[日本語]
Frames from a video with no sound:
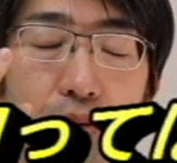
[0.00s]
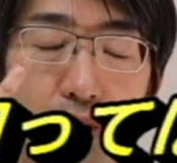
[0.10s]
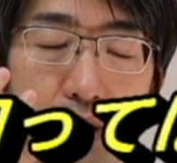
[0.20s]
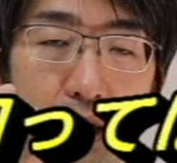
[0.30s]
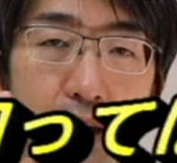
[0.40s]
ぶ
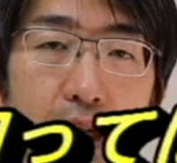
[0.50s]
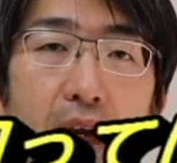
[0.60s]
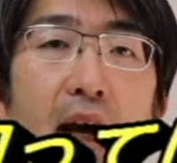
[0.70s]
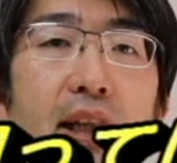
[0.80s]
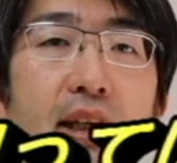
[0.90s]
つけ
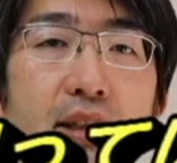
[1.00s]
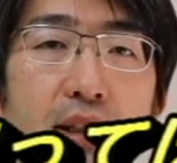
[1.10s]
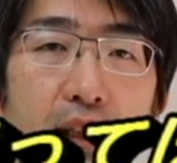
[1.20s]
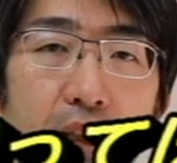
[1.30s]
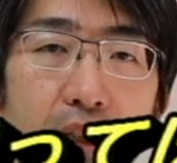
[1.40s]
て鼻
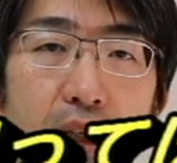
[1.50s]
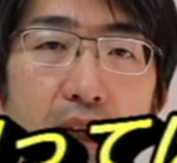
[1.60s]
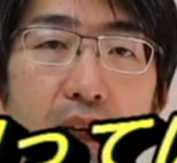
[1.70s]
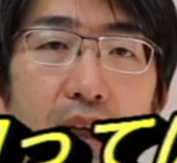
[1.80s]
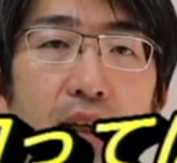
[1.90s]
血が出た
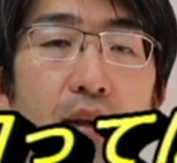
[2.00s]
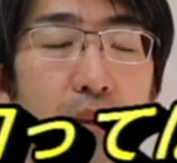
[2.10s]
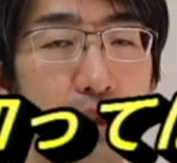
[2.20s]
ら、